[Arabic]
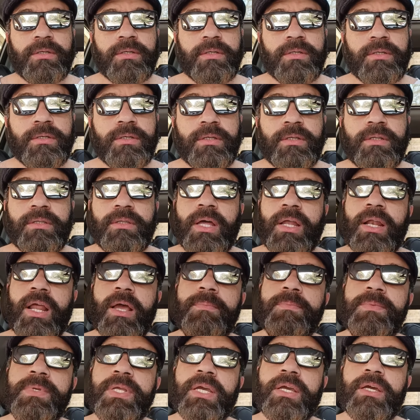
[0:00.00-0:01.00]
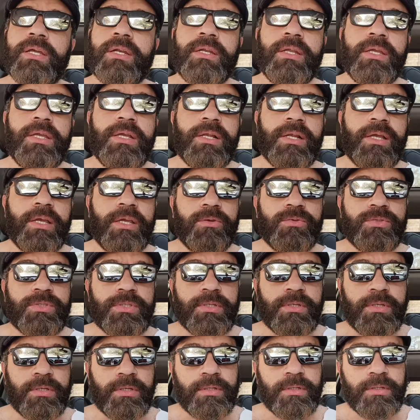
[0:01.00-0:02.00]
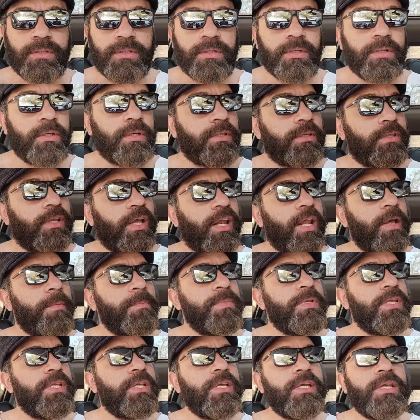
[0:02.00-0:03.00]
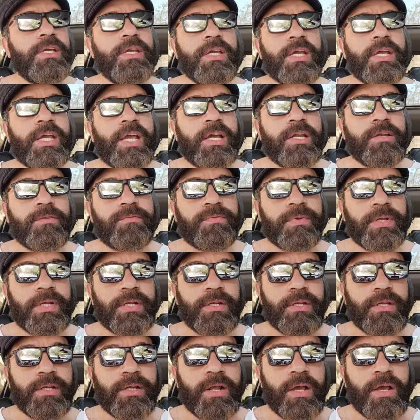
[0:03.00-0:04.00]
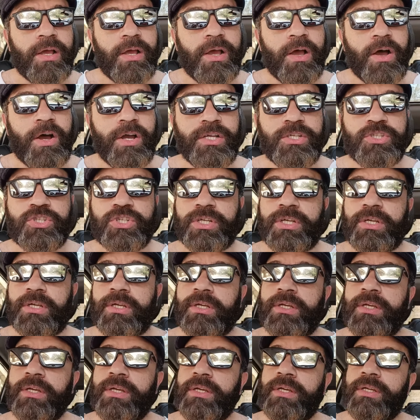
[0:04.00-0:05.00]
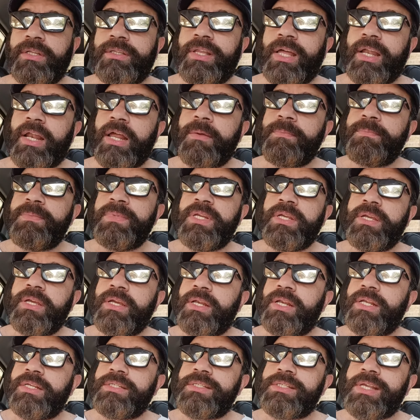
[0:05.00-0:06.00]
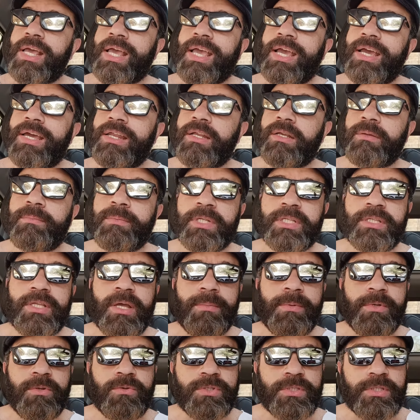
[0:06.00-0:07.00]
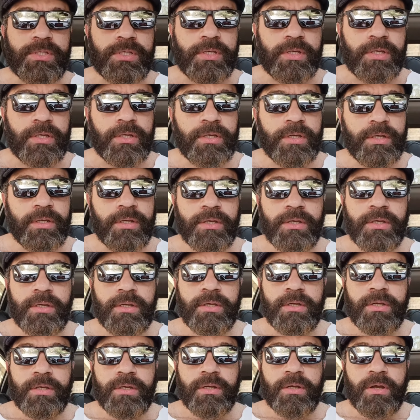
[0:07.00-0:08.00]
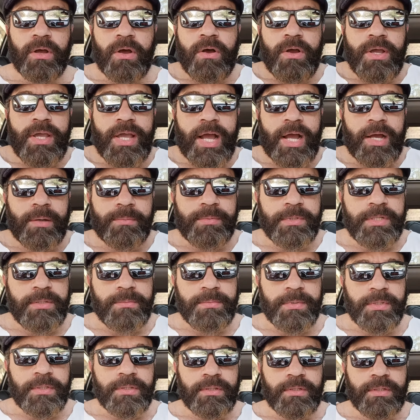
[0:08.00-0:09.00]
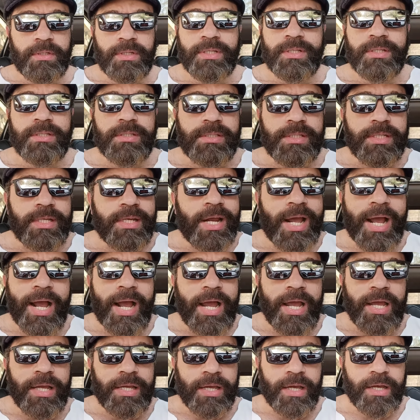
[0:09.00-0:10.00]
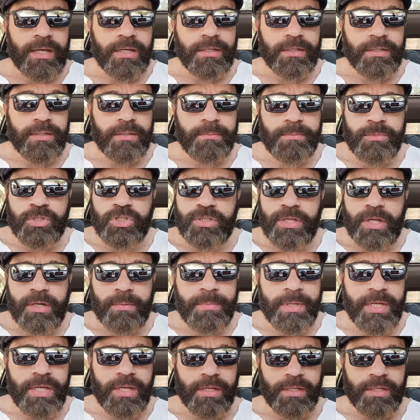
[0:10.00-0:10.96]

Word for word: ده انا ابني خريج الاي او سي ده انا ابني كان في الاي جي ده انا ابني لسه خارج من الدبليو سي اه يا حبيبي دي رعايه مش تربيه